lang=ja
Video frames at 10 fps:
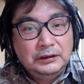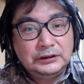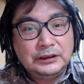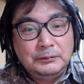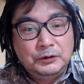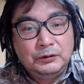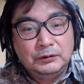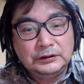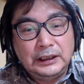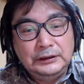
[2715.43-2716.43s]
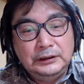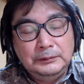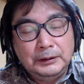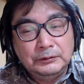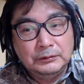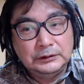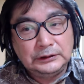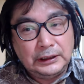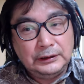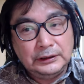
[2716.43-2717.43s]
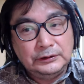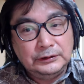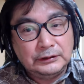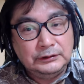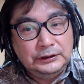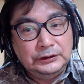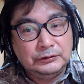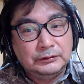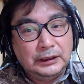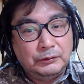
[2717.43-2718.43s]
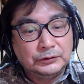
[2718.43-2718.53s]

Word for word: しかも、今の時点で900人以上が補